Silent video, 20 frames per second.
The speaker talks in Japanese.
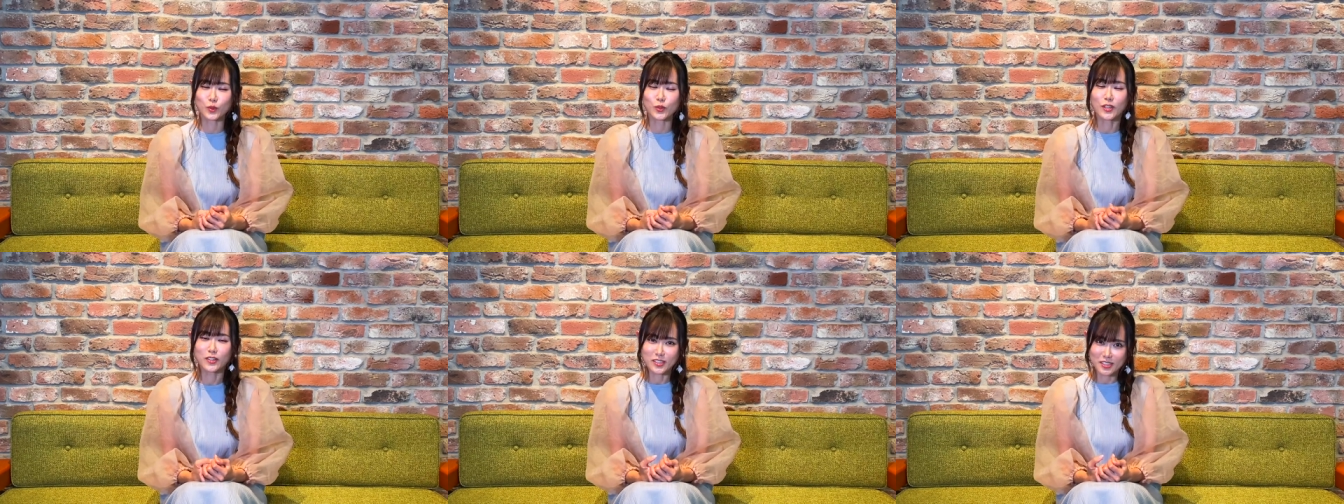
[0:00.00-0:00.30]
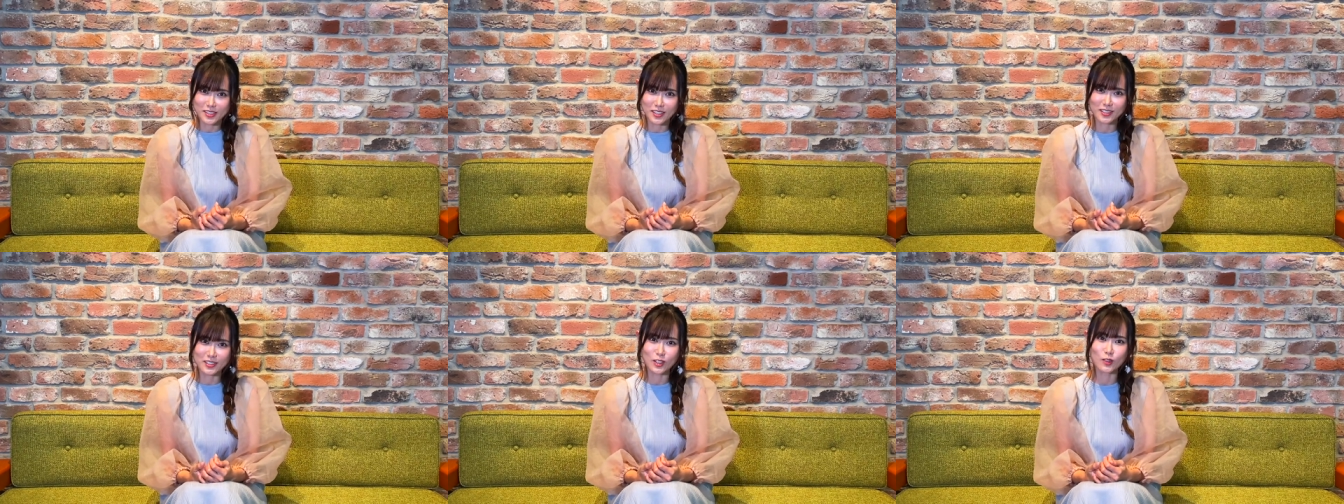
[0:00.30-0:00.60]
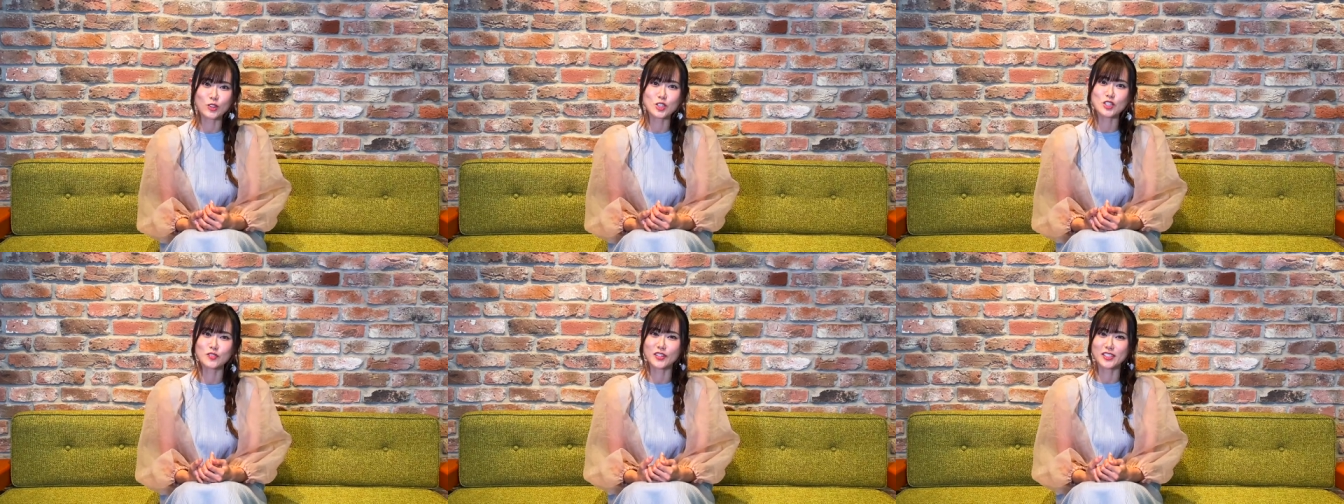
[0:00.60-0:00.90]
たくさん
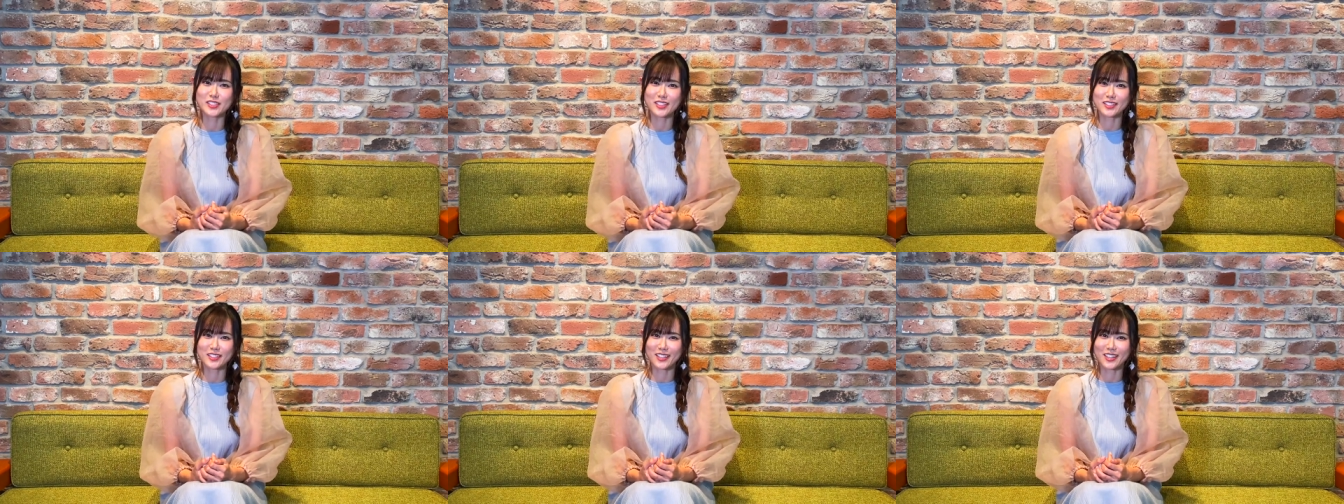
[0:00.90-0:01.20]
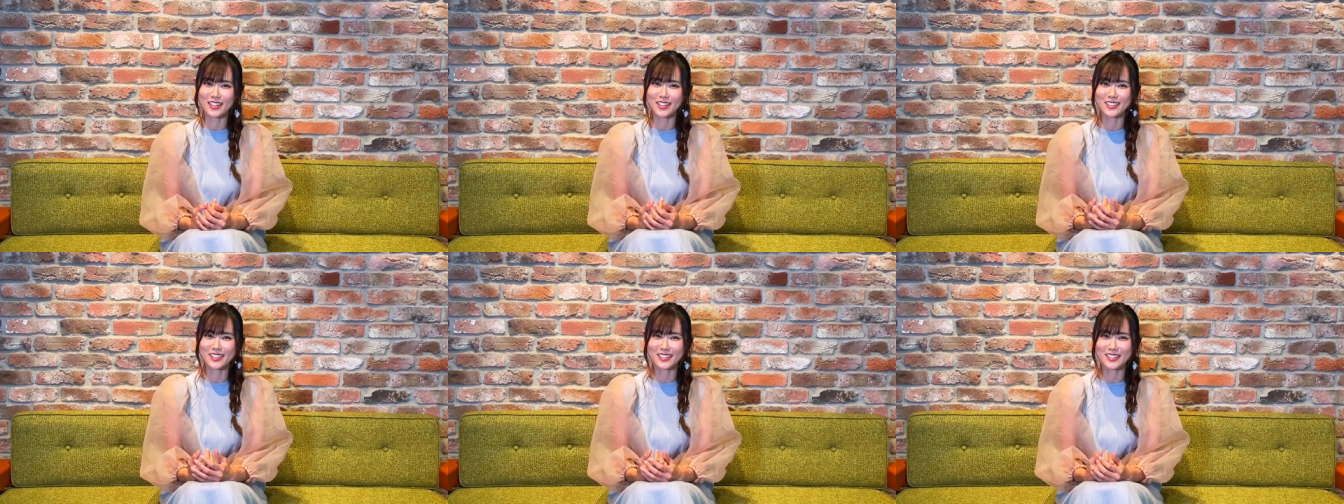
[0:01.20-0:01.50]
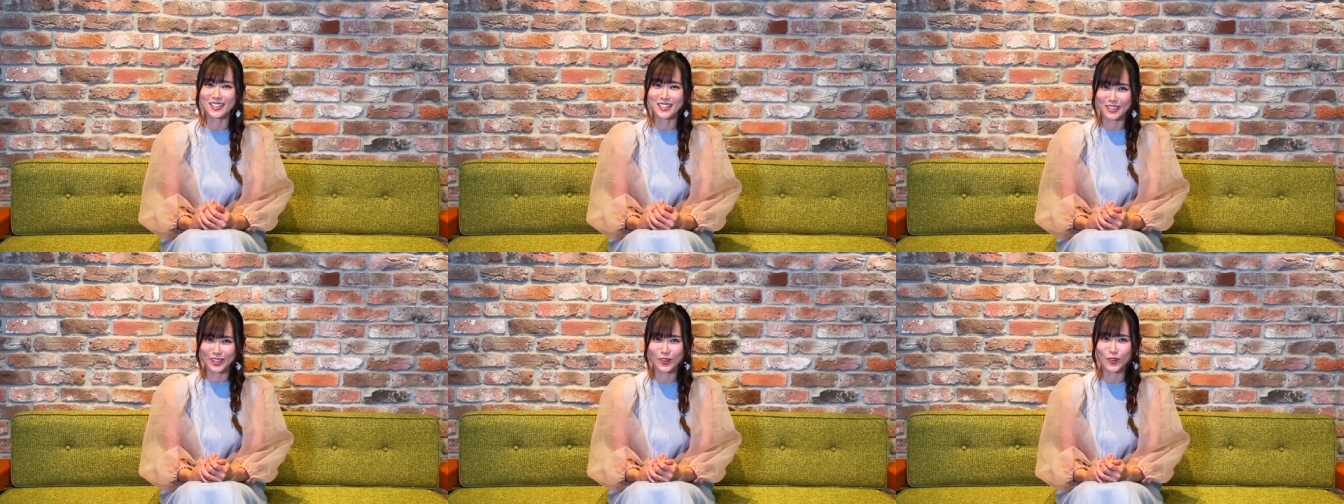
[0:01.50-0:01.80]
楽しませていた
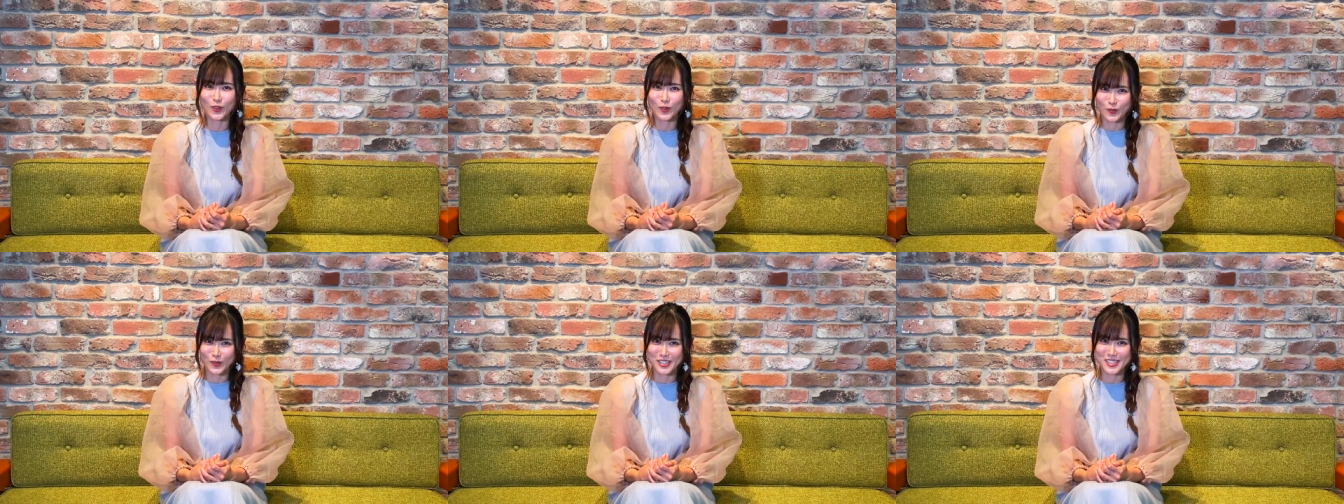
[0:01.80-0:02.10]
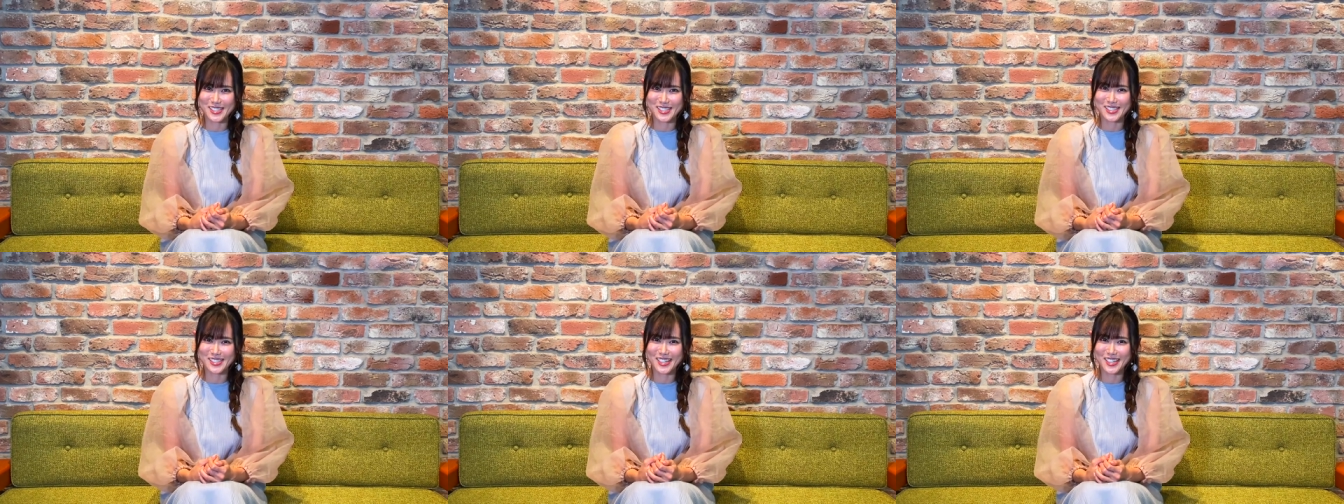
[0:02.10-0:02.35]
だいております